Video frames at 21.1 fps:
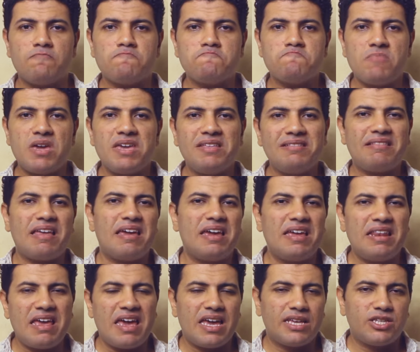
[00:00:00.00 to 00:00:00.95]
انت
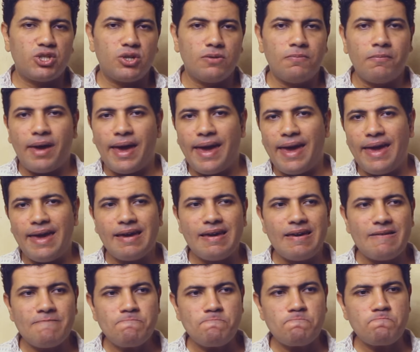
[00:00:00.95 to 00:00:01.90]
هنا هتشم
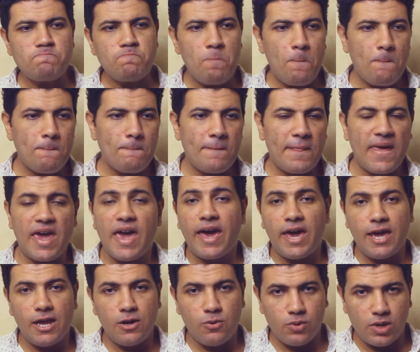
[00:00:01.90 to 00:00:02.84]
حاجه هي
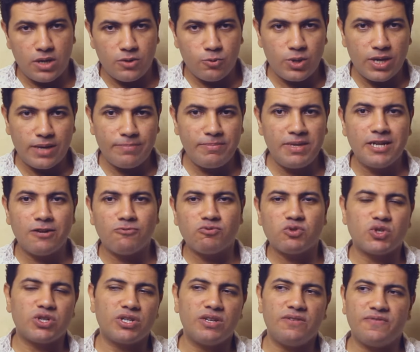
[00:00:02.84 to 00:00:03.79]
حلوه وجميله
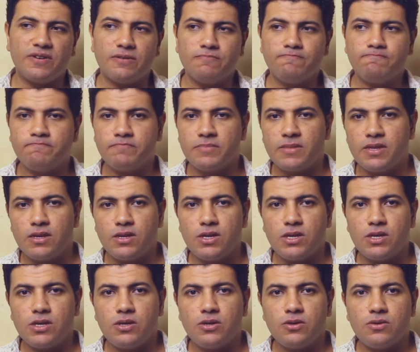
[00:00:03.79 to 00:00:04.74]
وظريفه
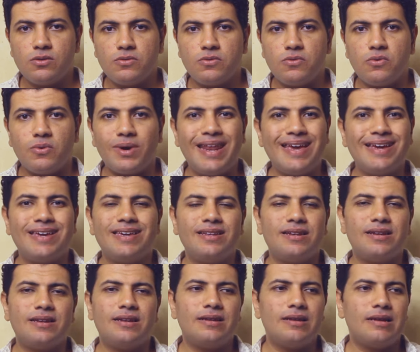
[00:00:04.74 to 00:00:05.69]

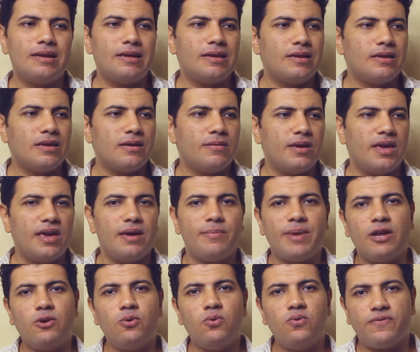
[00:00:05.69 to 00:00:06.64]
ولكن آه، هي
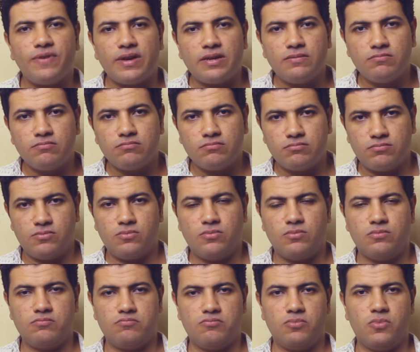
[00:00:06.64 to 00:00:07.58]
مألوفه
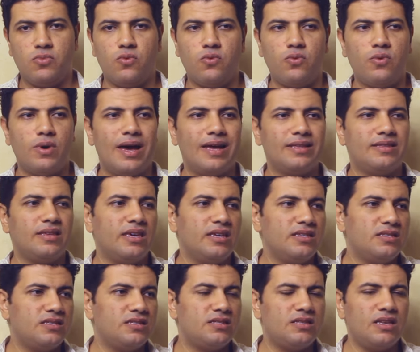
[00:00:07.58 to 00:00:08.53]

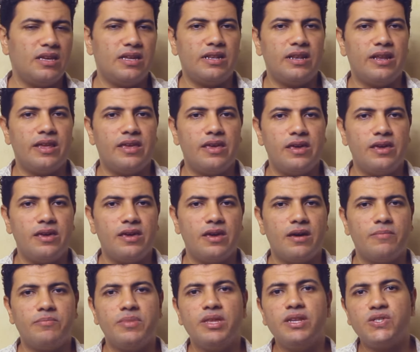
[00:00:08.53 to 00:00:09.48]
وهتحس ان
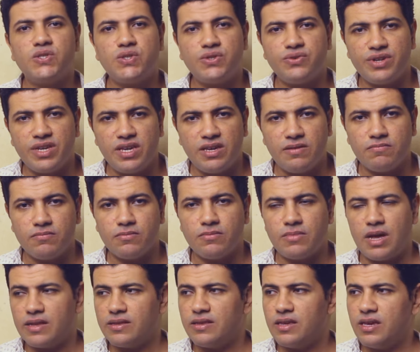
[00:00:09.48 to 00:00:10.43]
هي من ستريم
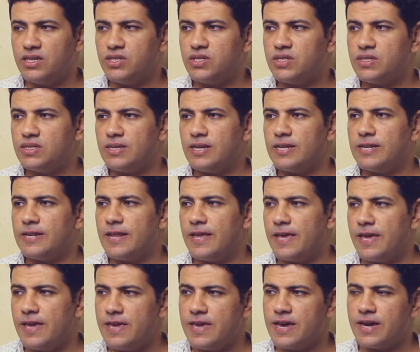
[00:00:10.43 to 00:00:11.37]
هتحس ان
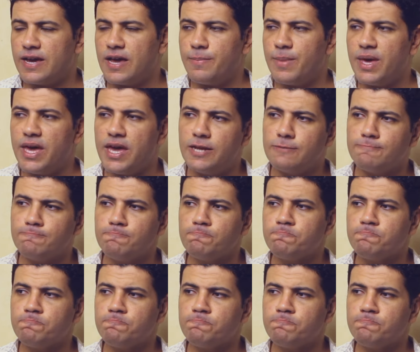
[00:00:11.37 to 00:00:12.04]
هي كمان